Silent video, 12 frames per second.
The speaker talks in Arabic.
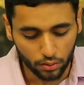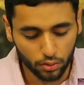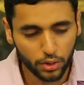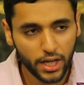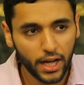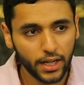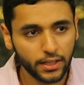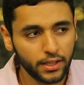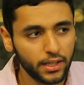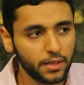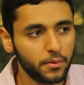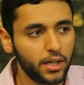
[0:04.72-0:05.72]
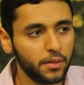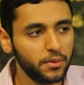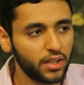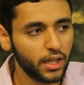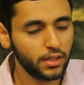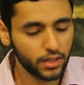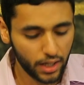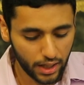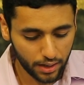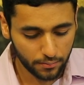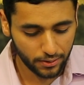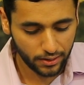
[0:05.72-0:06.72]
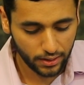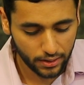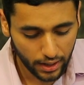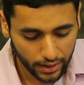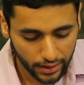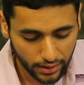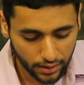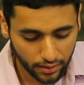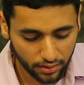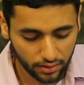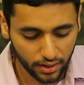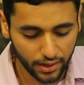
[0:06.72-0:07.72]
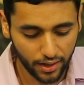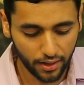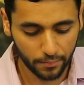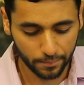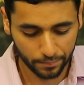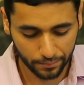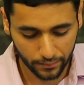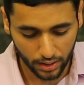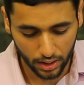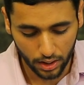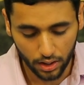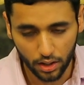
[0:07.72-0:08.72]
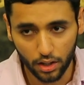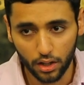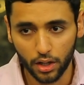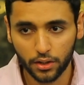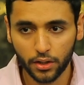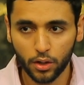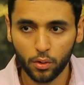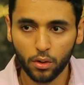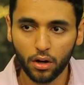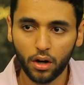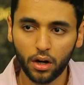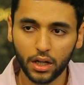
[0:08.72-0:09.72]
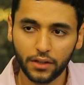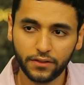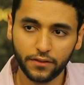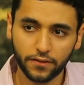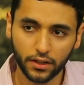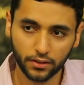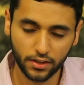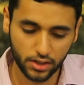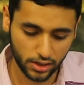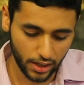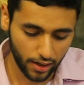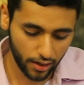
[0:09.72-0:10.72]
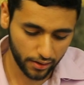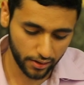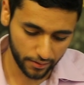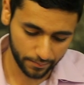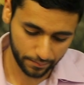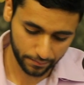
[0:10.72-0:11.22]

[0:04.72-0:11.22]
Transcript: روي عن الإمام زين العابدين عليه السلام أنه قال في فضل الشهادة